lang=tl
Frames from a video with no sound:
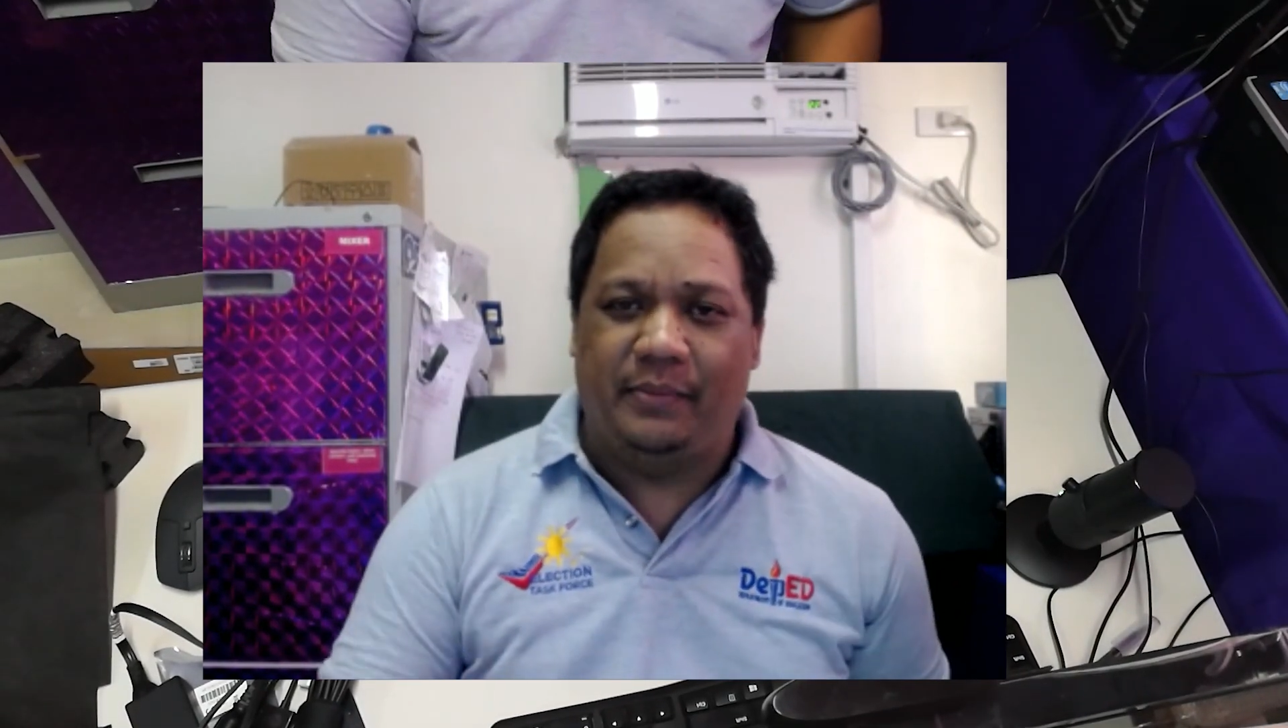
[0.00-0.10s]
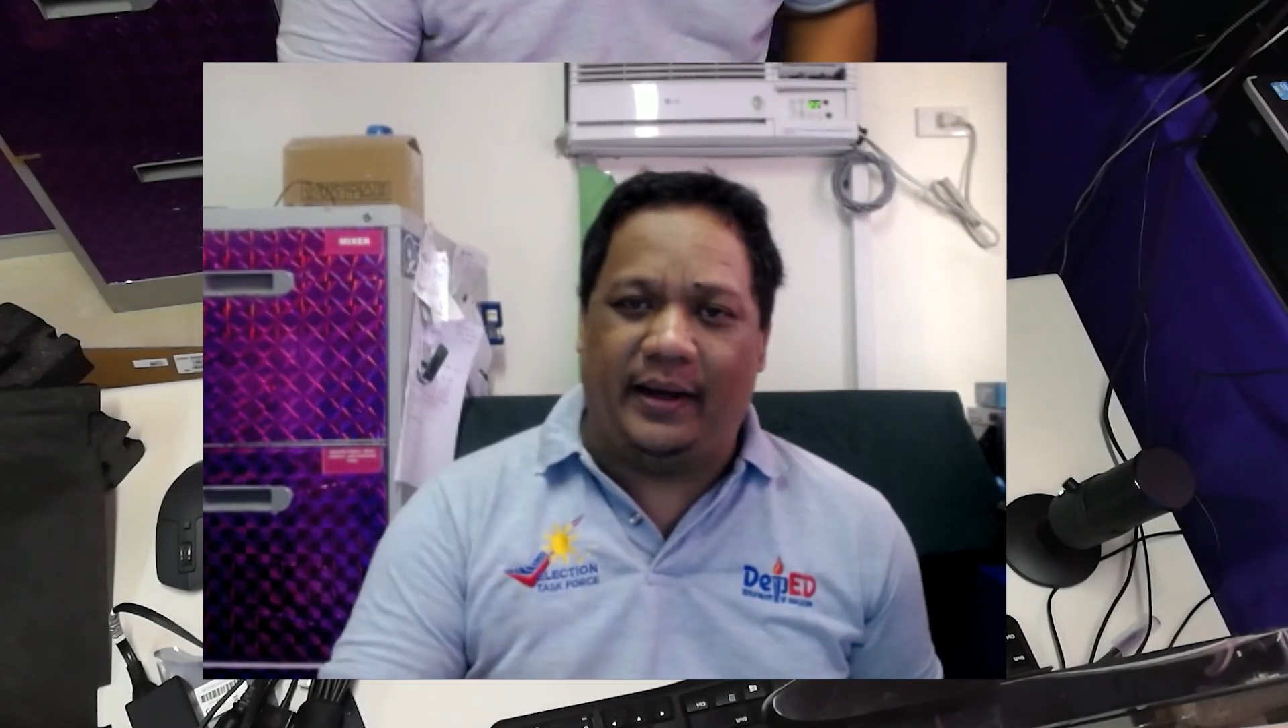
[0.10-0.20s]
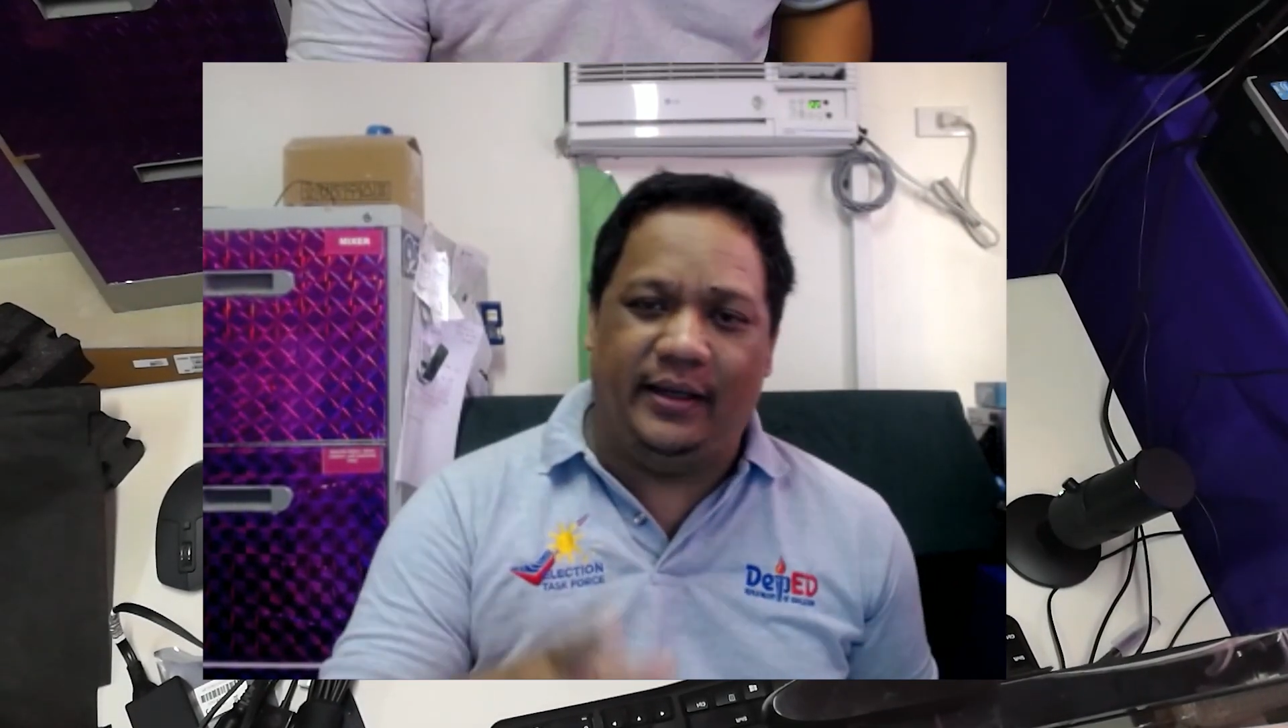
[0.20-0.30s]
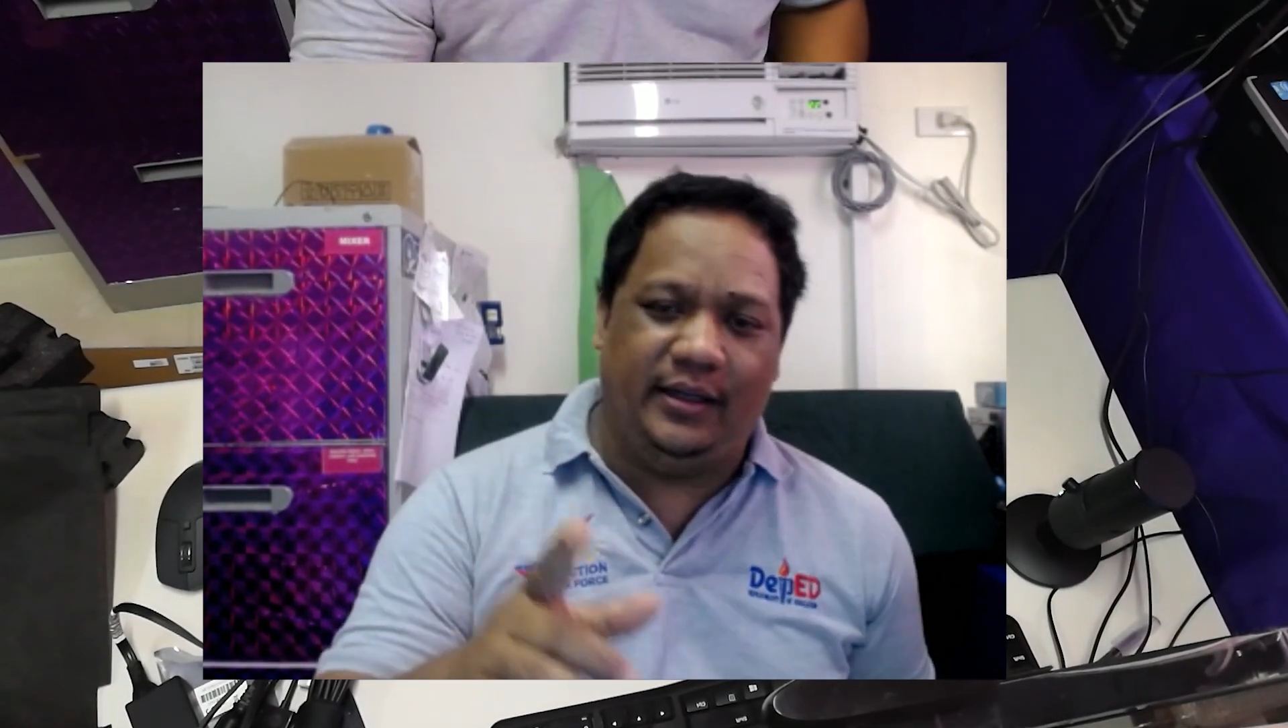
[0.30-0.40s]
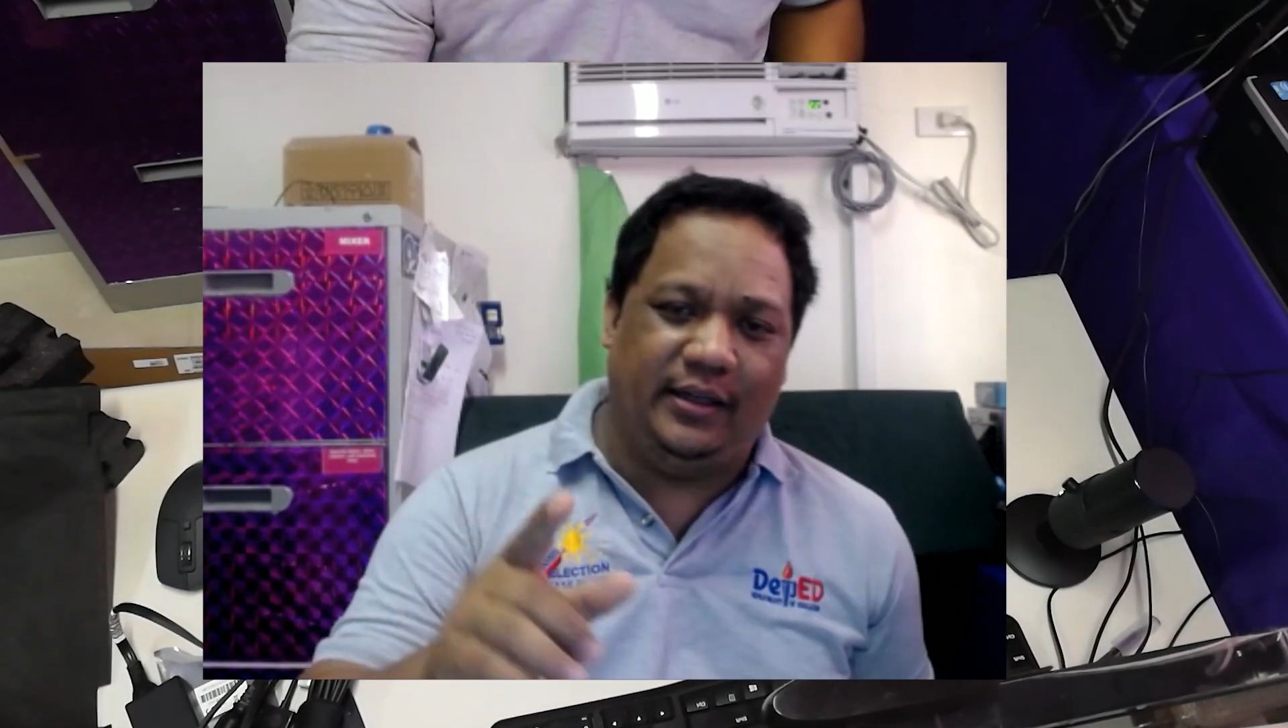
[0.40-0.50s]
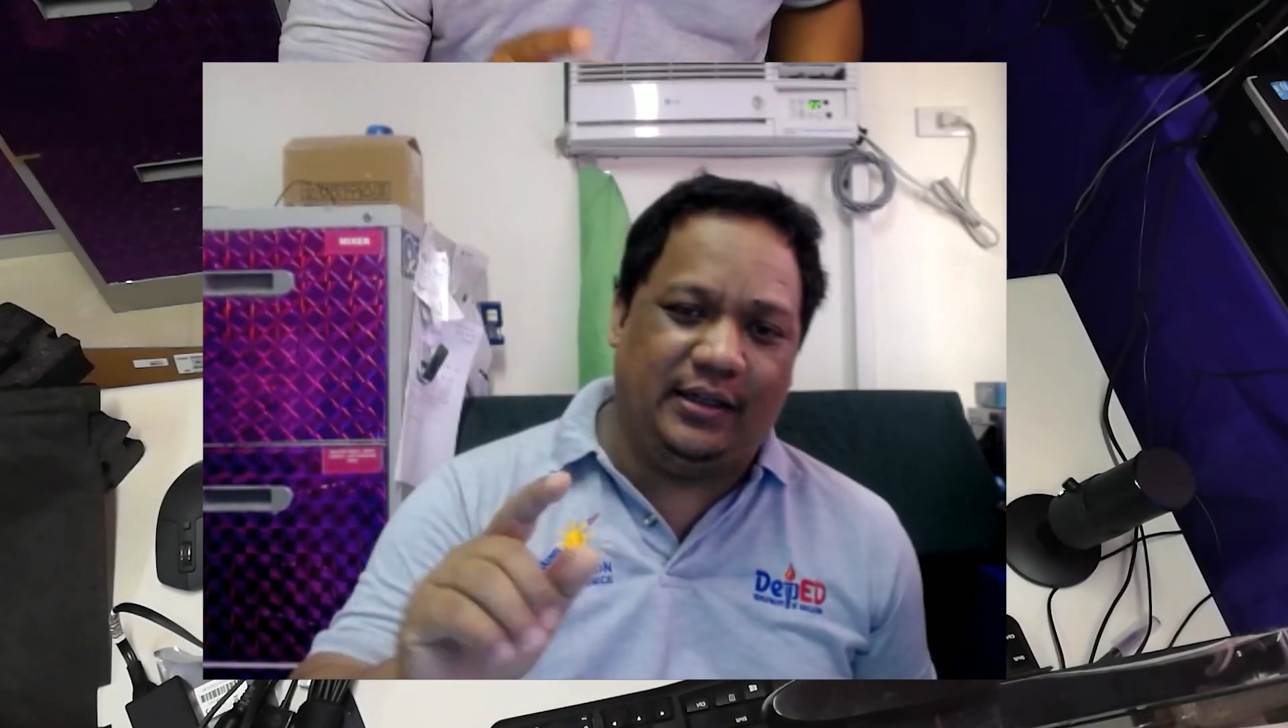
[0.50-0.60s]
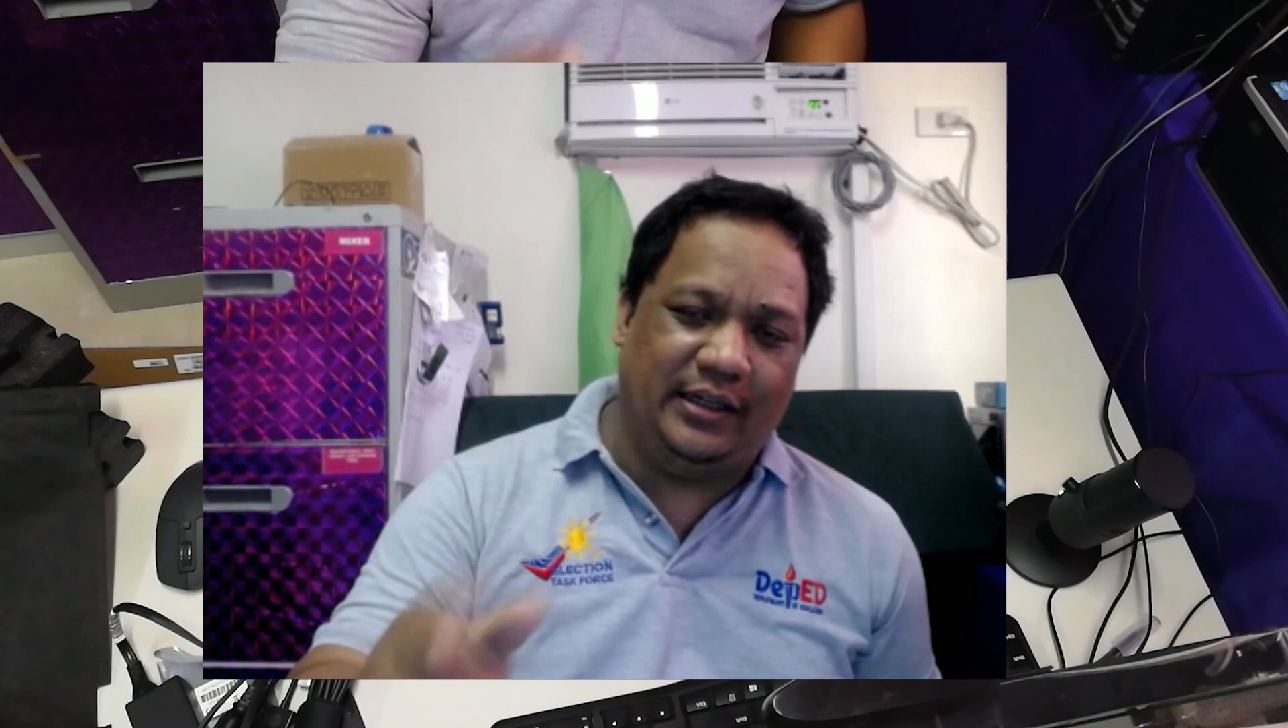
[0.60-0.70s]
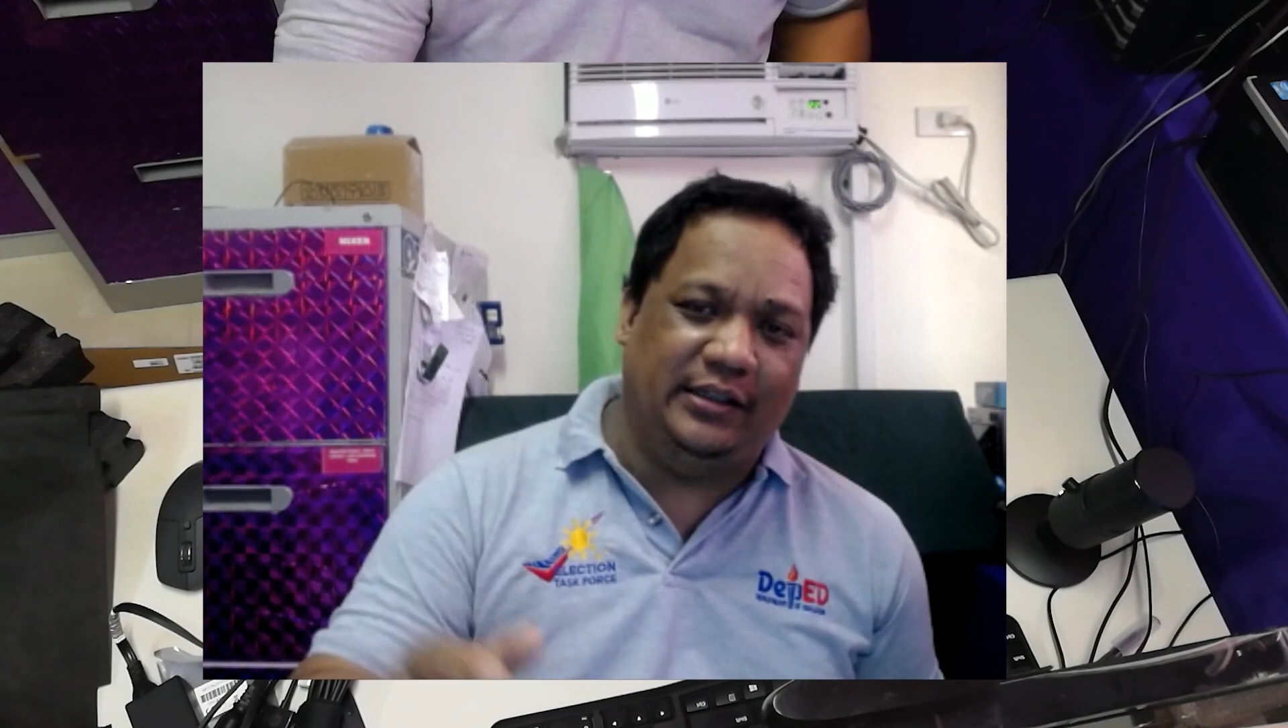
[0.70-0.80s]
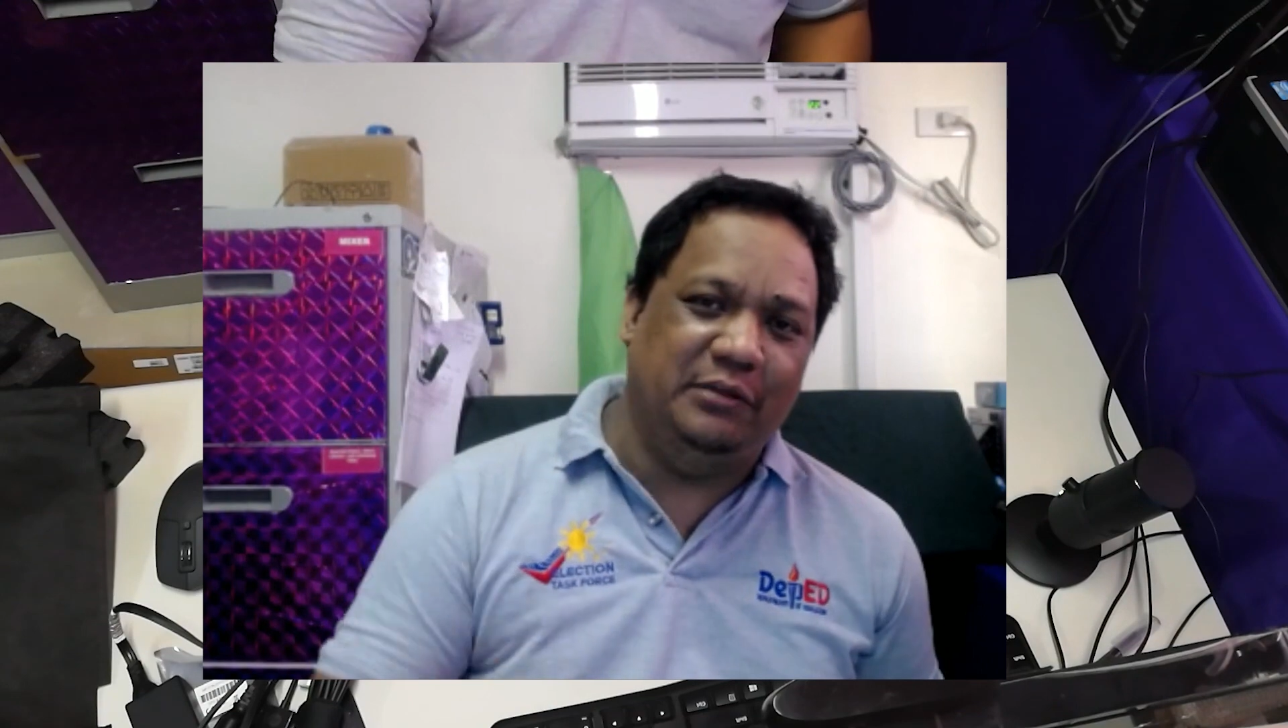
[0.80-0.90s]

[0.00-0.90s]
Paki-click